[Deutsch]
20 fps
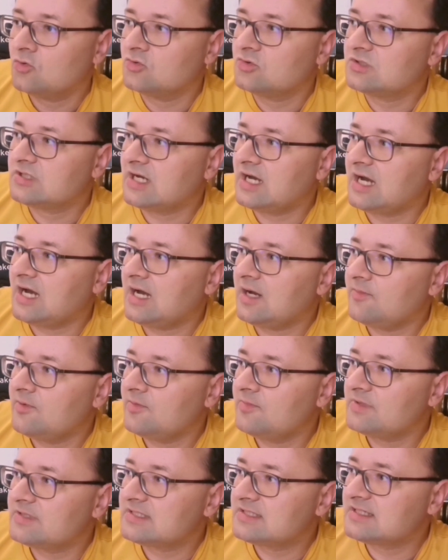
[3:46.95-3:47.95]
und
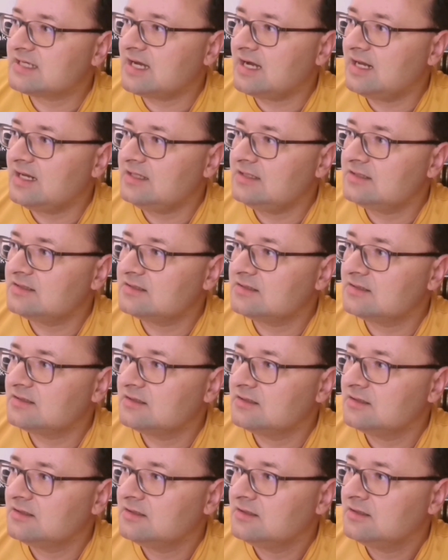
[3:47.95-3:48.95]
habe
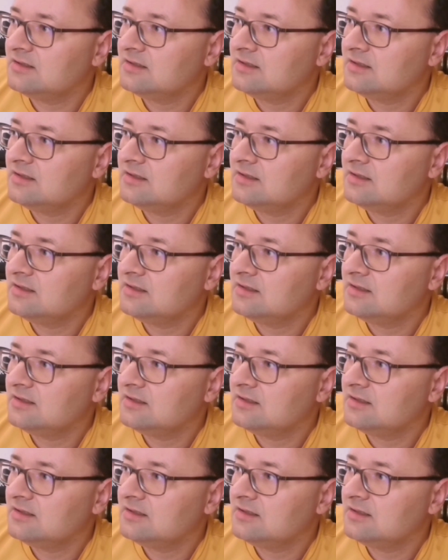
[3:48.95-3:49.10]
bezahlt